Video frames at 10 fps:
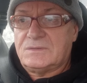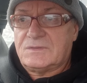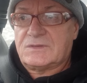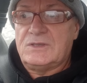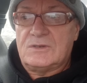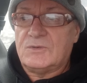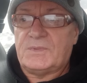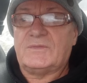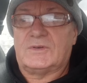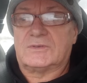Y, z kilku
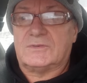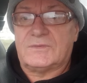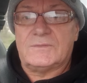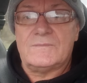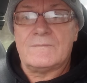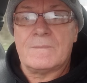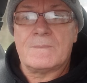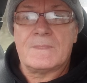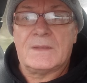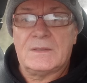powodów.
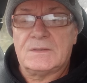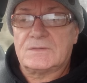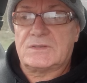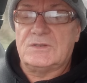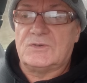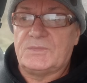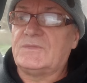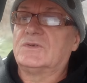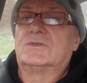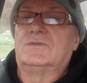Z kilku
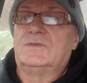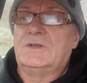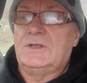powodów.